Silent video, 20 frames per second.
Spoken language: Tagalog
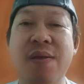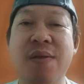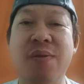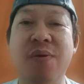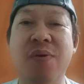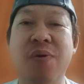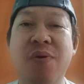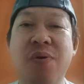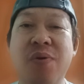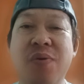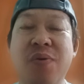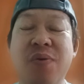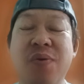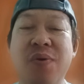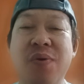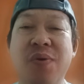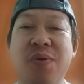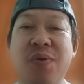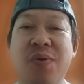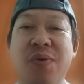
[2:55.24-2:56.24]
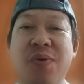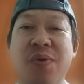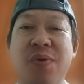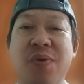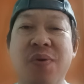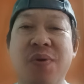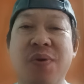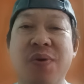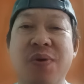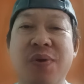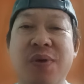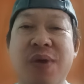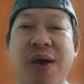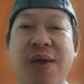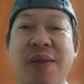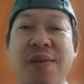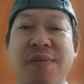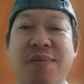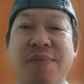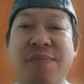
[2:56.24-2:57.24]
No?
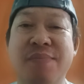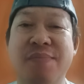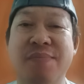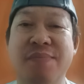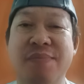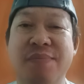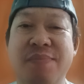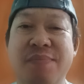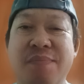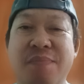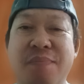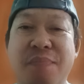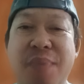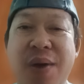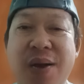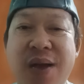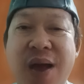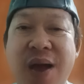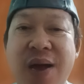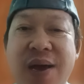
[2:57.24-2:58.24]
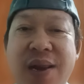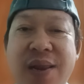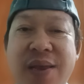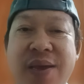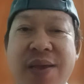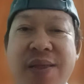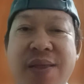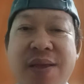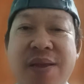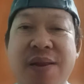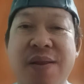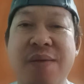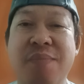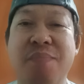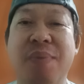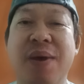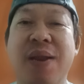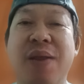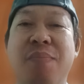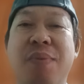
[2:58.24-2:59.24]
Yan. Pagagalingin yan ng
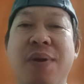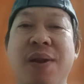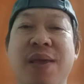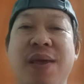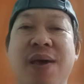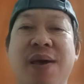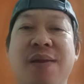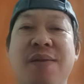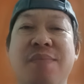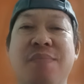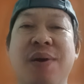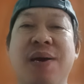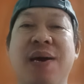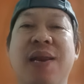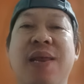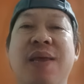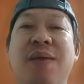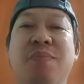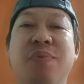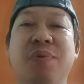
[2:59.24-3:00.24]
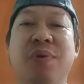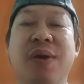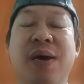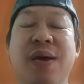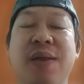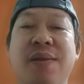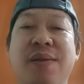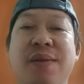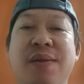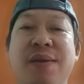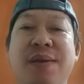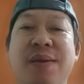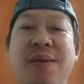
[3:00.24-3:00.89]
badaba na yan. Magaling po yan.